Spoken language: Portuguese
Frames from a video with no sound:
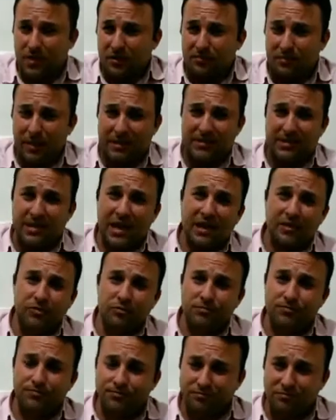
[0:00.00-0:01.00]

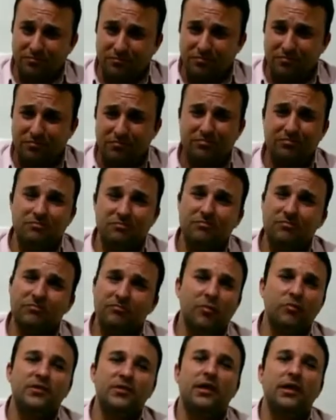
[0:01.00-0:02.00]
passado,
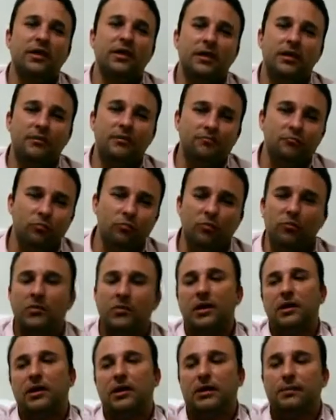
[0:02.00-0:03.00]
não seria
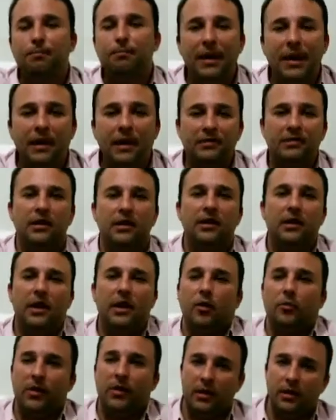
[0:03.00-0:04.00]
uma limpeza que
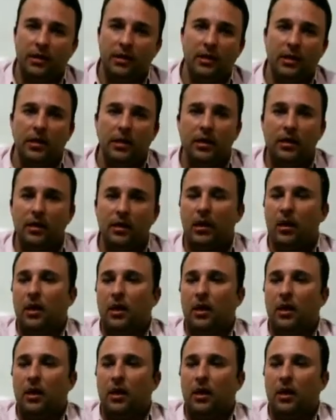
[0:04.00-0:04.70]
realmente iria